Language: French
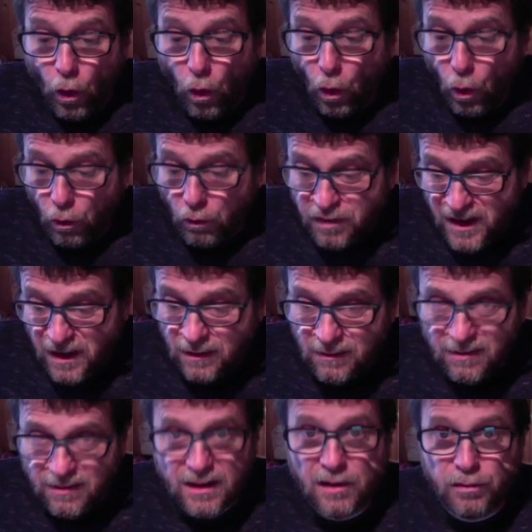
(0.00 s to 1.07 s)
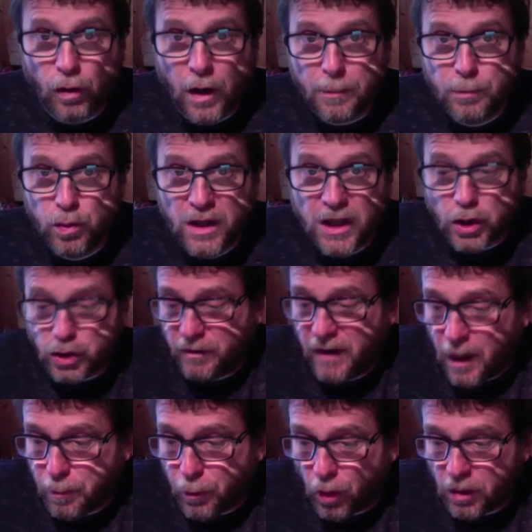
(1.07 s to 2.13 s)
Euh, vilaine scie, il faut la punir. Je vais
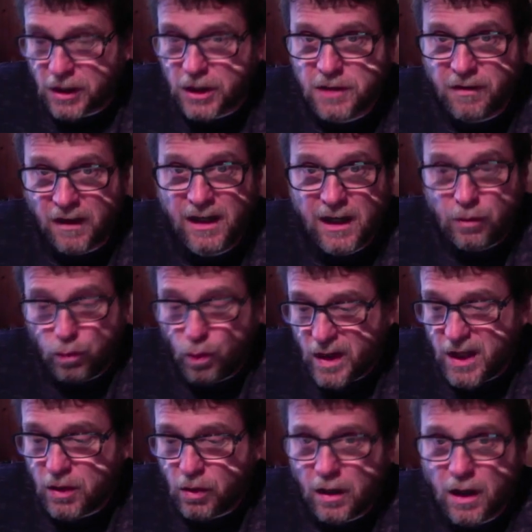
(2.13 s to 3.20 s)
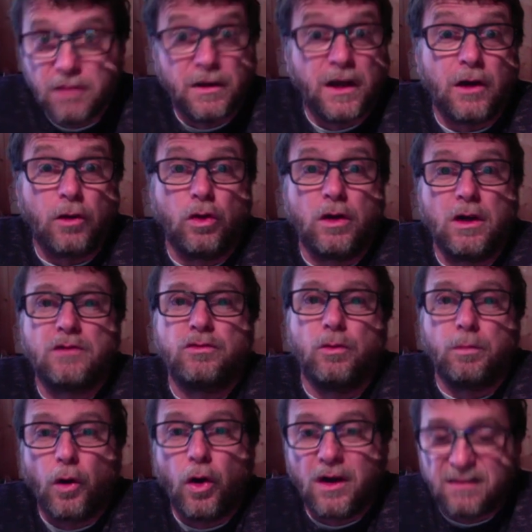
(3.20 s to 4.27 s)
la prendre et je vais aller la noyer dans la rivière. Le garçon
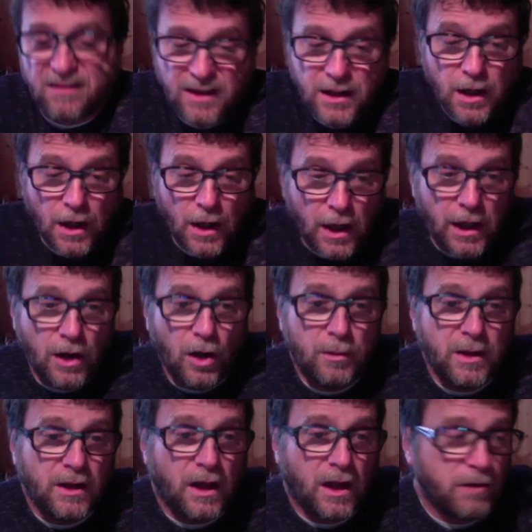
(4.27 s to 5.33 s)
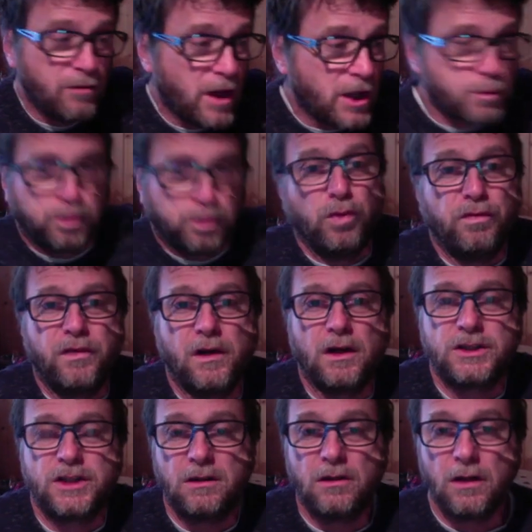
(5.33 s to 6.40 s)
prend la scie, il l'emmène à la rivière, pouf, il
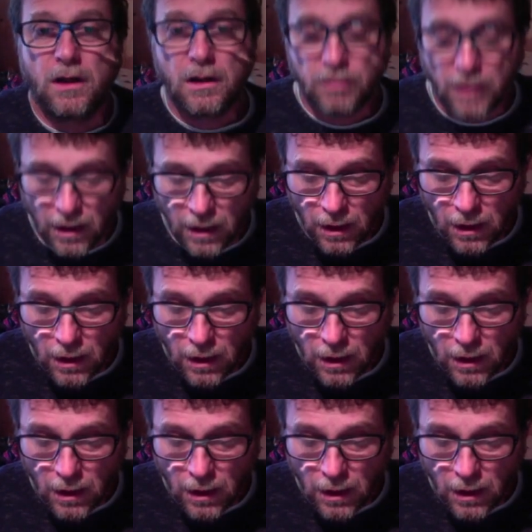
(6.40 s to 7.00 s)
l'achète dans la rivière.